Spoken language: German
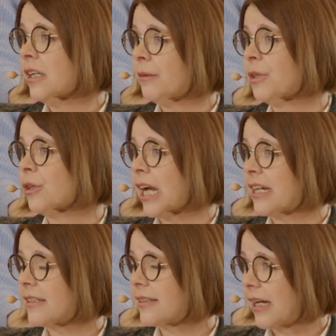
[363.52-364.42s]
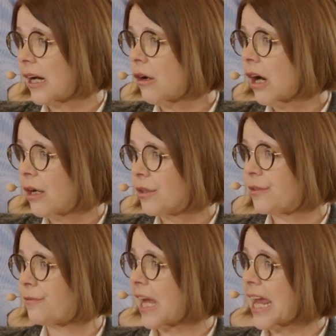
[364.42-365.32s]
im Johannes Rauhaus
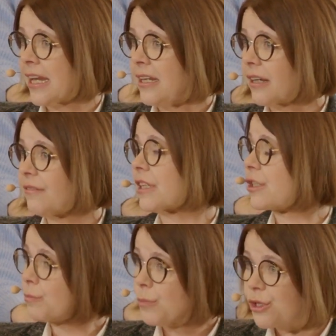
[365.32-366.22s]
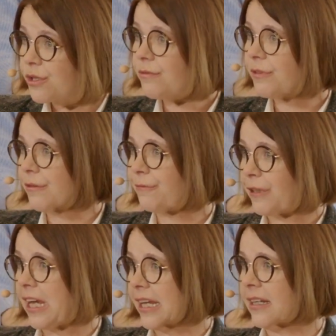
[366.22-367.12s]
verändern? Was müssen wir
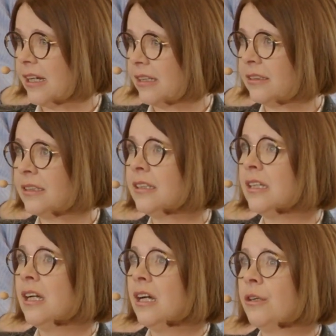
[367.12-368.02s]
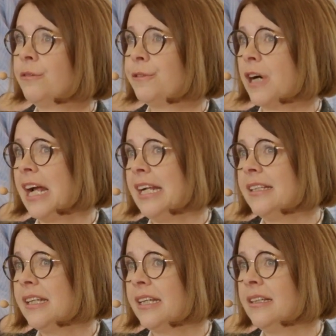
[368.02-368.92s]
verändern? Und vor
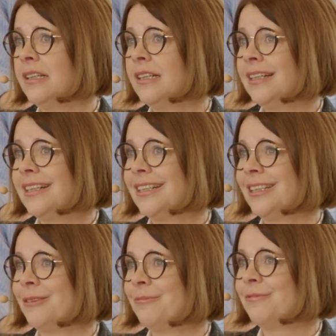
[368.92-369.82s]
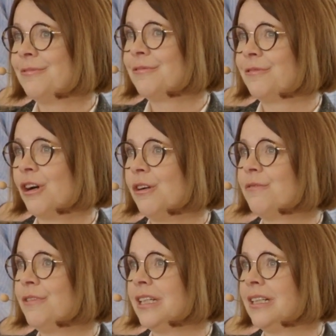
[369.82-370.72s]
allen Dingen ähm,
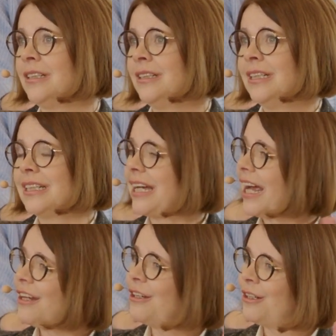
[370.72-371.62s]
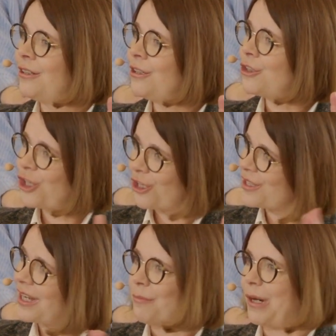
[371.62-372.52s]
wollen wir keine
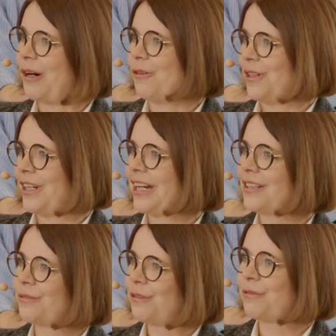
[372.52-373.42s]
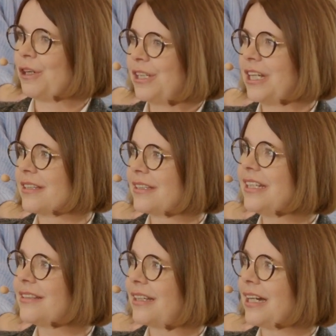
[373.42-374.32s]
Schlösser bauen. Also wir wollen jetzt
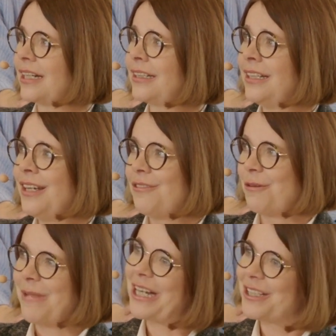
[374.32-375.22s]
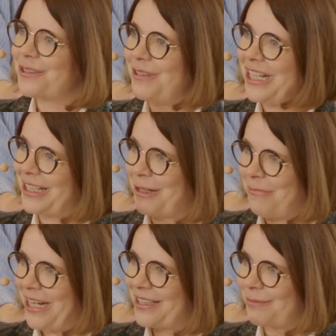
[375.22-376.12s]
nicht sagen, wir machen es wieder
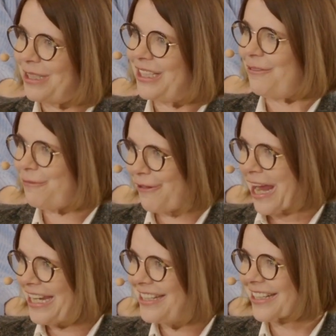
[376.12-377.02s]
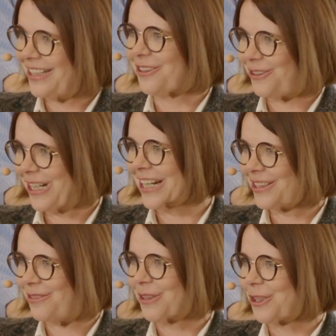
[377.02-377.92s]
demnächst mit den Fähnchen und
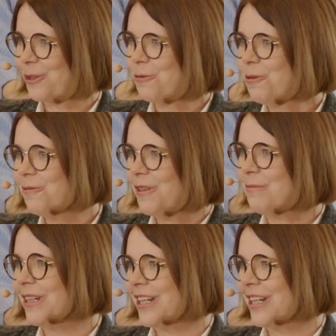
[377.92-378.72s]
alles wird gut, wie in